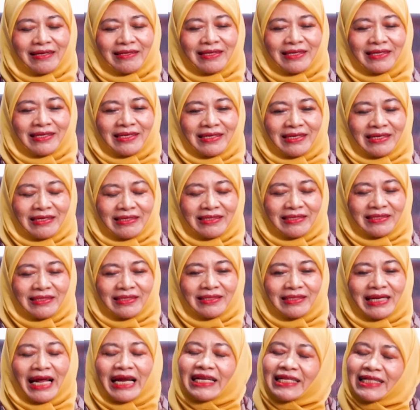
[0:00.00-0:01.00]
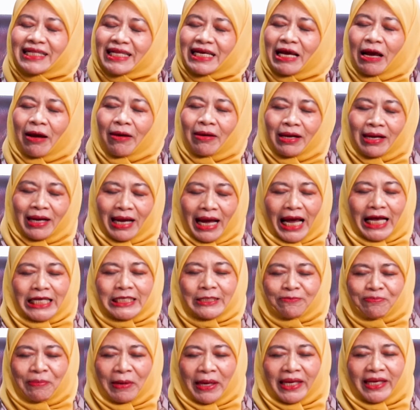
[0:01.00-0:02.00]
hmm. uh, dari tiga
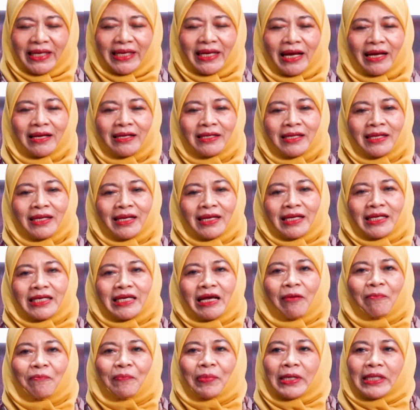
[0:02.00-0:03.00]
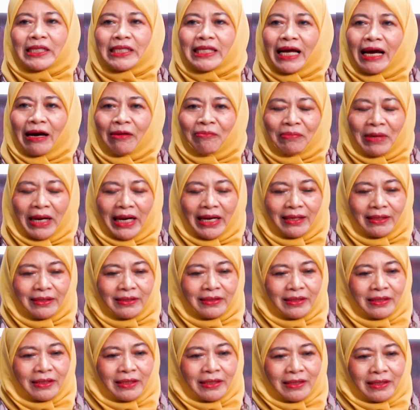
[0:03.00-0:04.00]
aspek ya. Hmm. Yang pertama
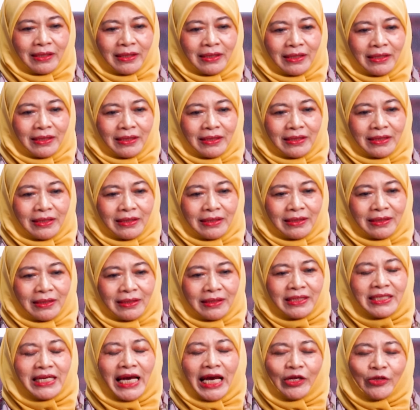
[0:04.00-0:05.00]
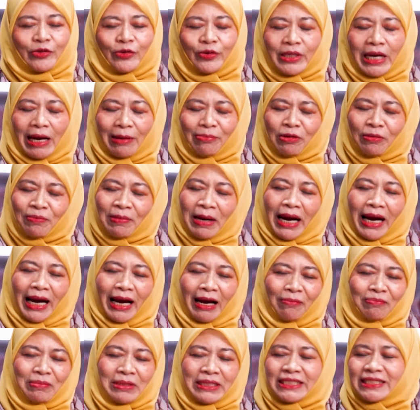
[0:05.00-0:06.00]
dia itu nggak
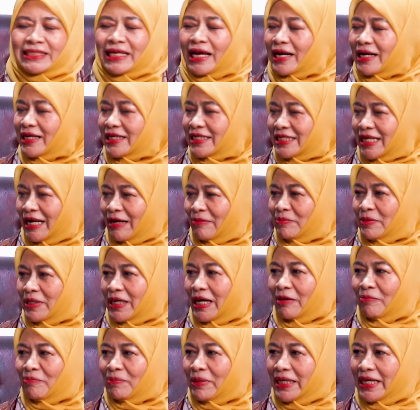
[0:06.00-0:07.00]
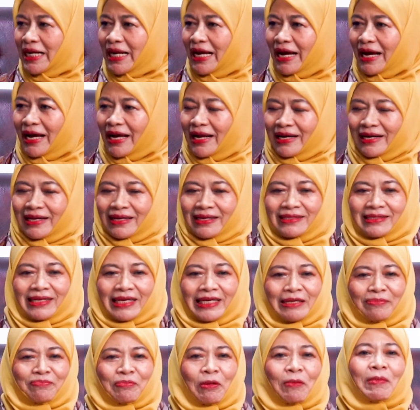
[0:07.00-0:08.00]
memahami sejarah Islam dengan benar.
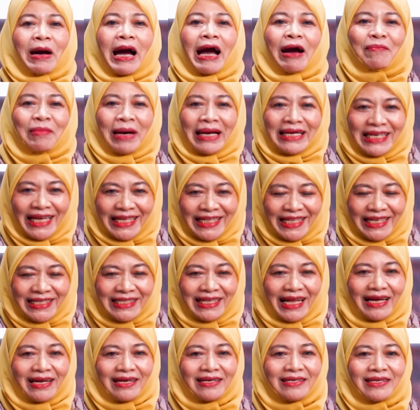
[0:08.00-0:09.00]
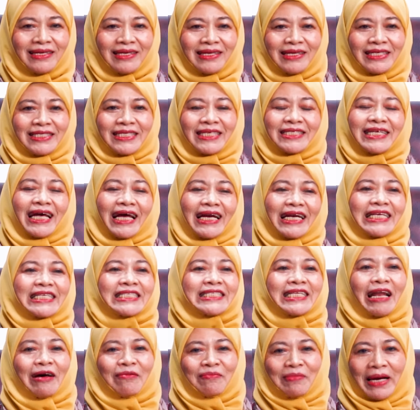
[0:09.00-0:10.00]
Jadi pemahamannya tentang sejarah
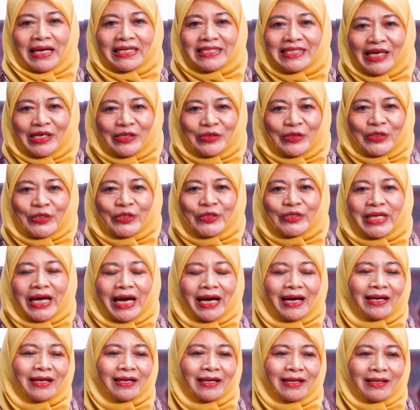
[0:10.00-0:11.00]
Islam aja itu sudah